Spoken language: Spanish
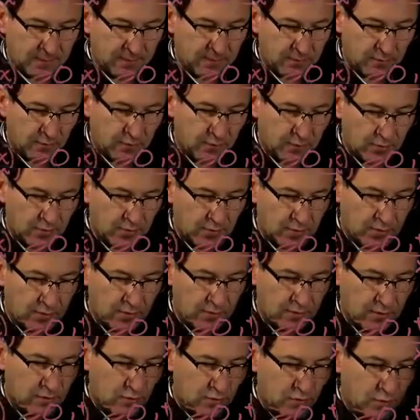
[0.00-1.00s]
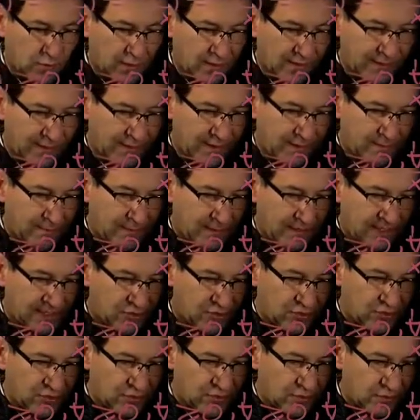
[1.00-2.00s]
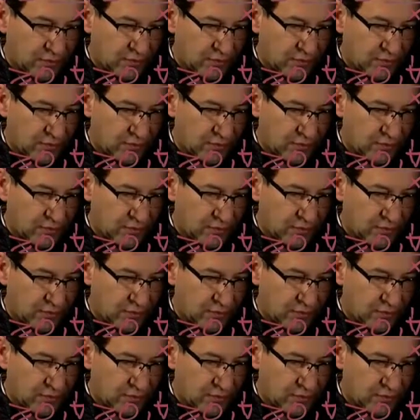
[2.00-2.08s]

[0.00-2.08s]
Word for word: por unidad de espacio